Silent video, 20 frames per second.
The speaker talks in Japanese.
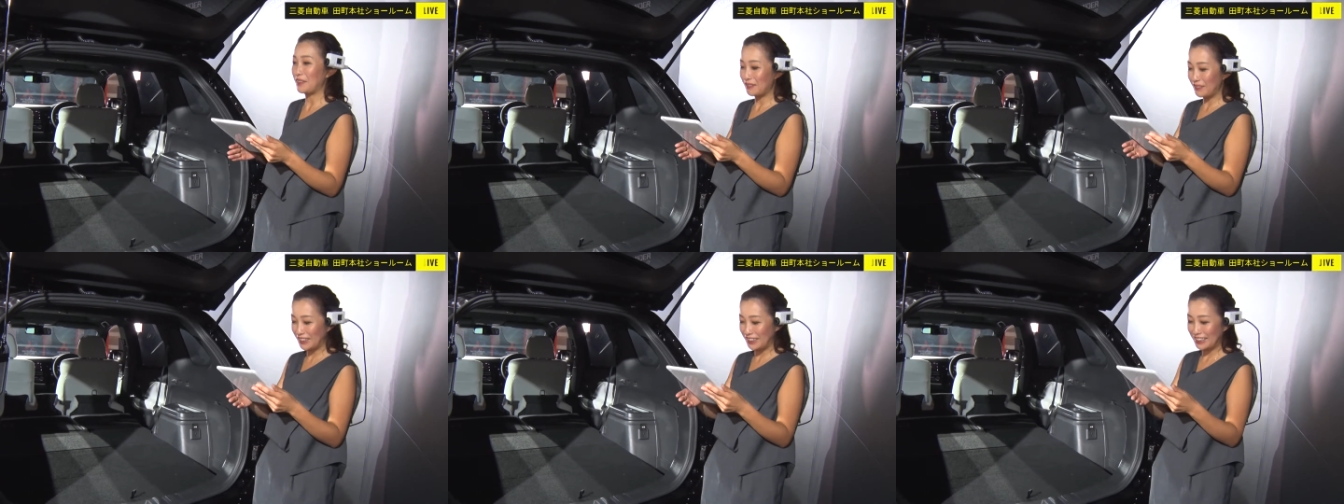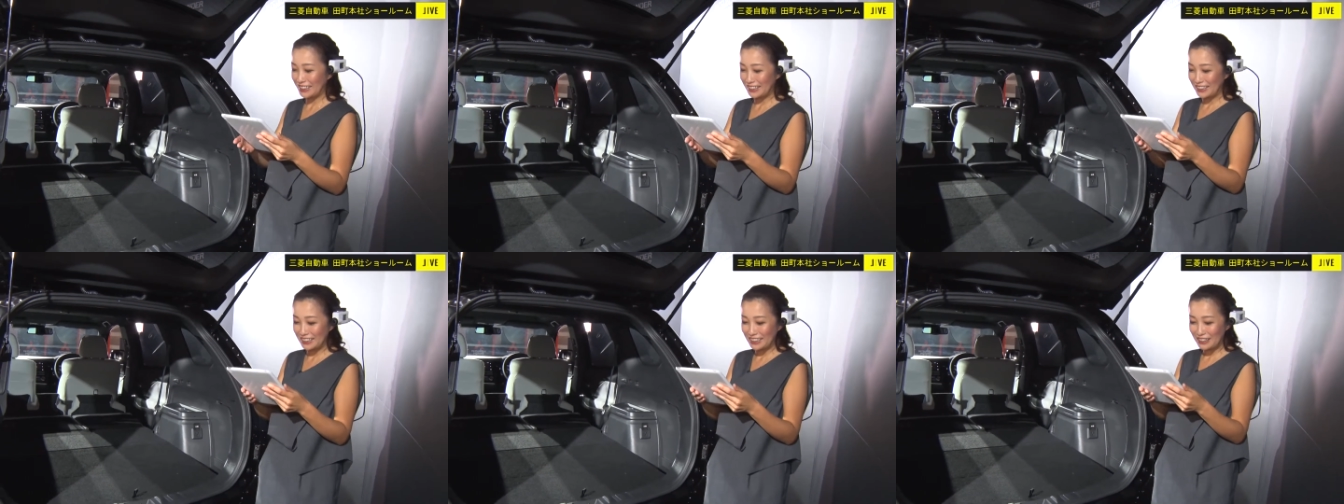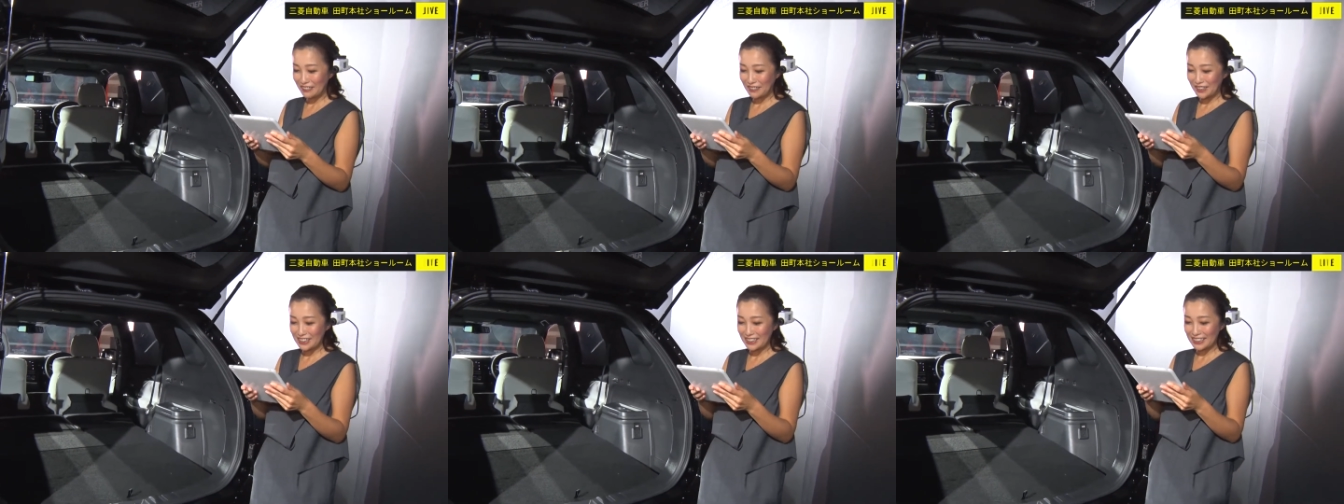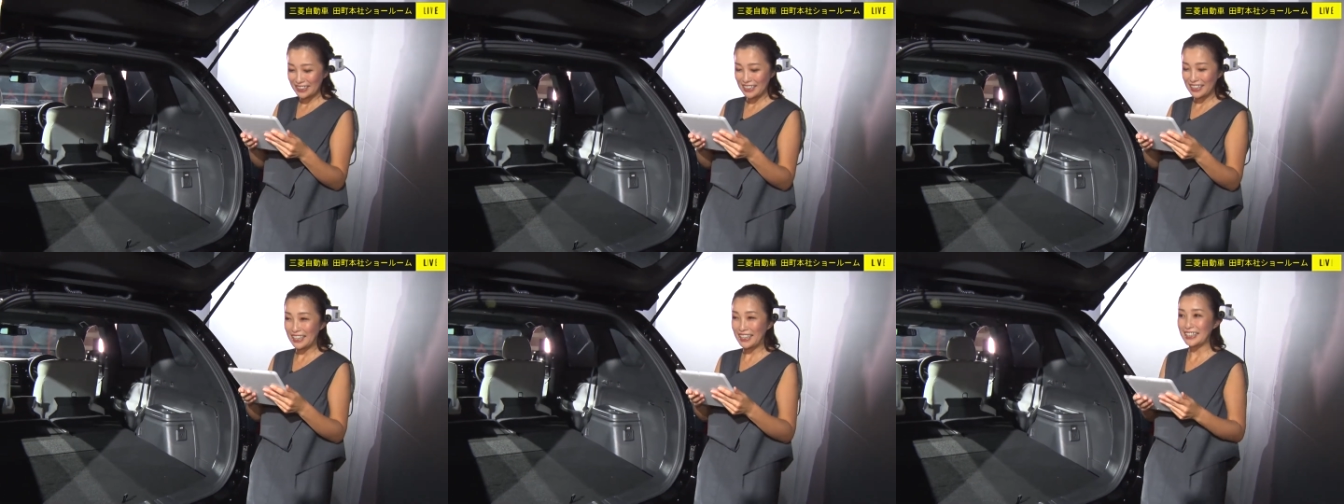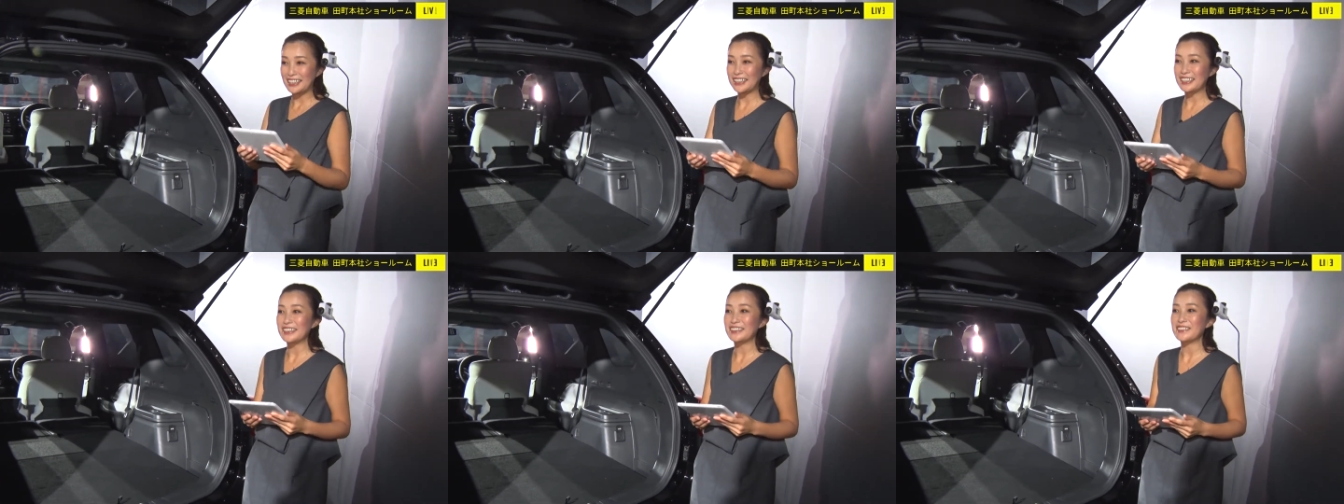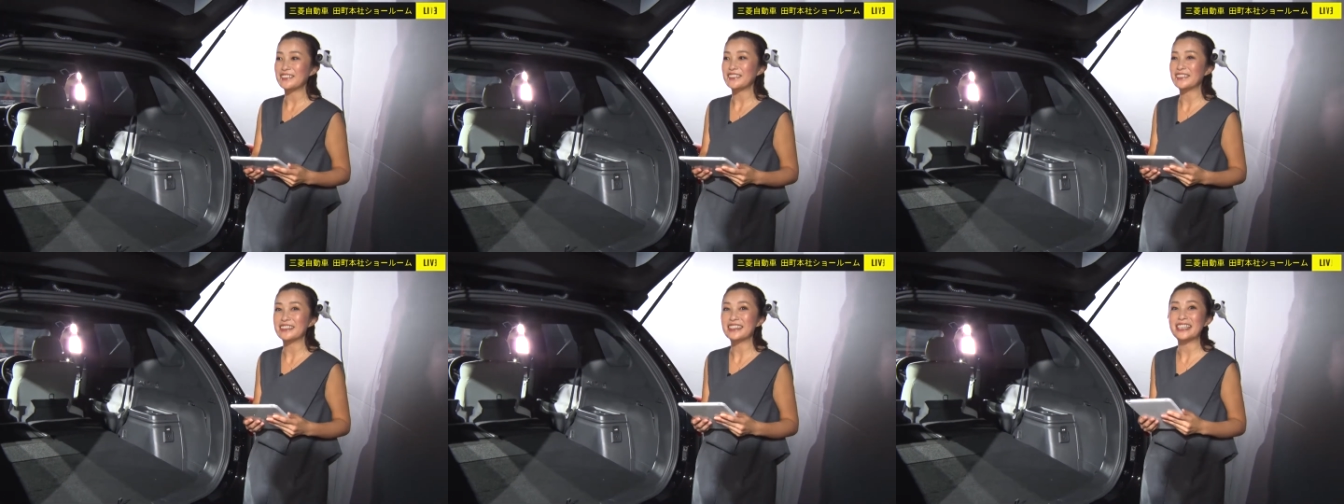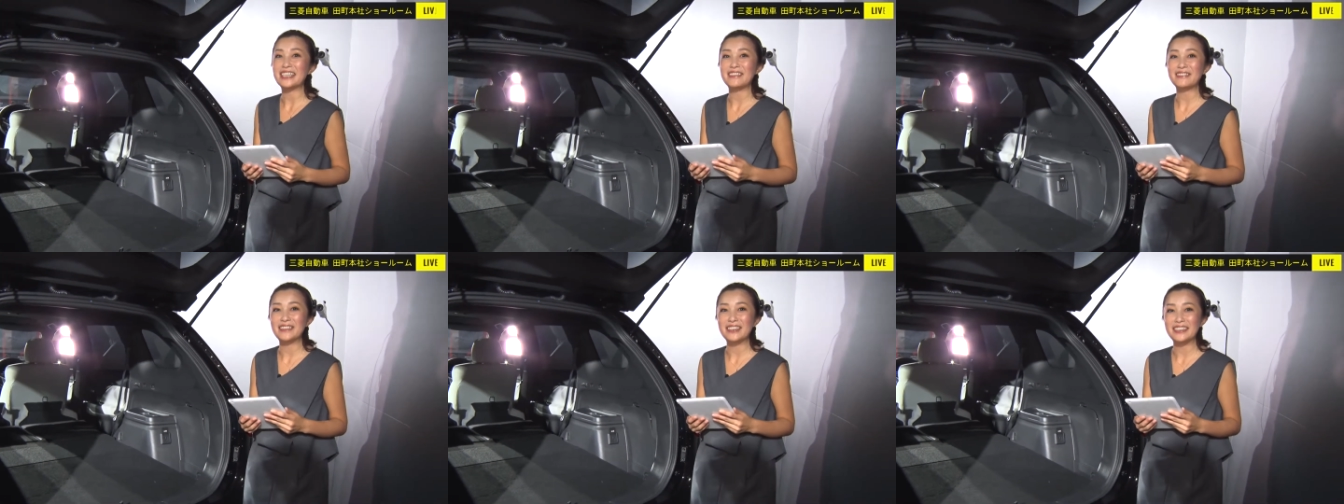問もいただいてました。ありがとうご
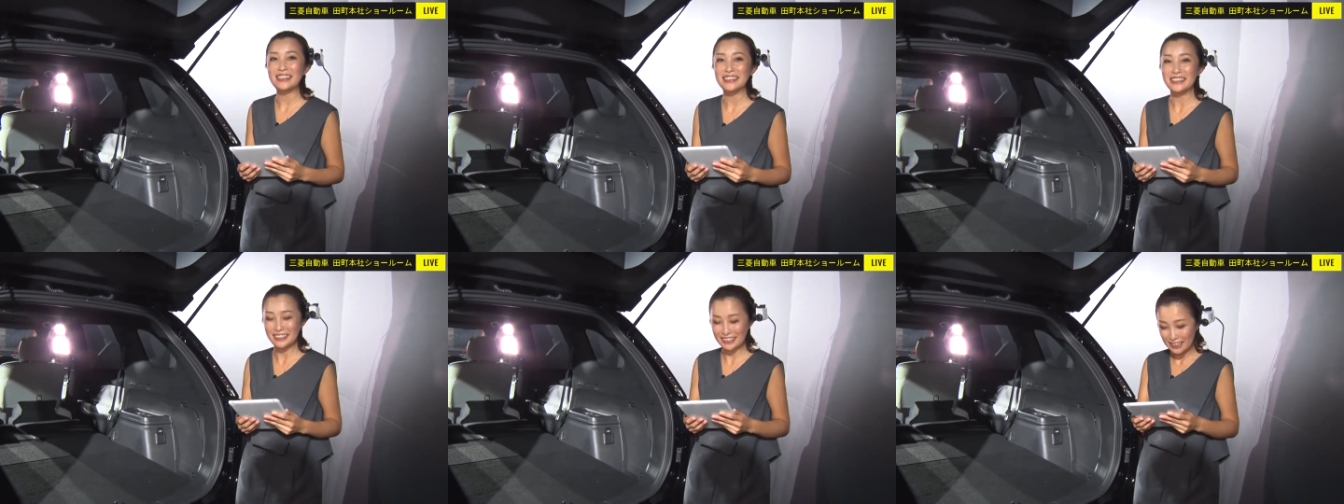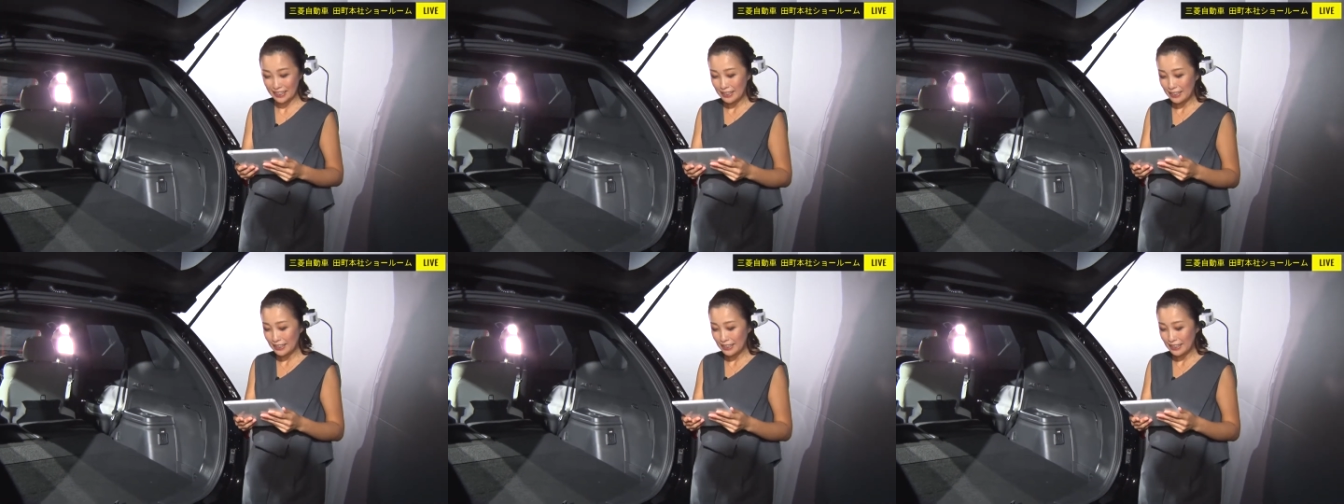ざいます。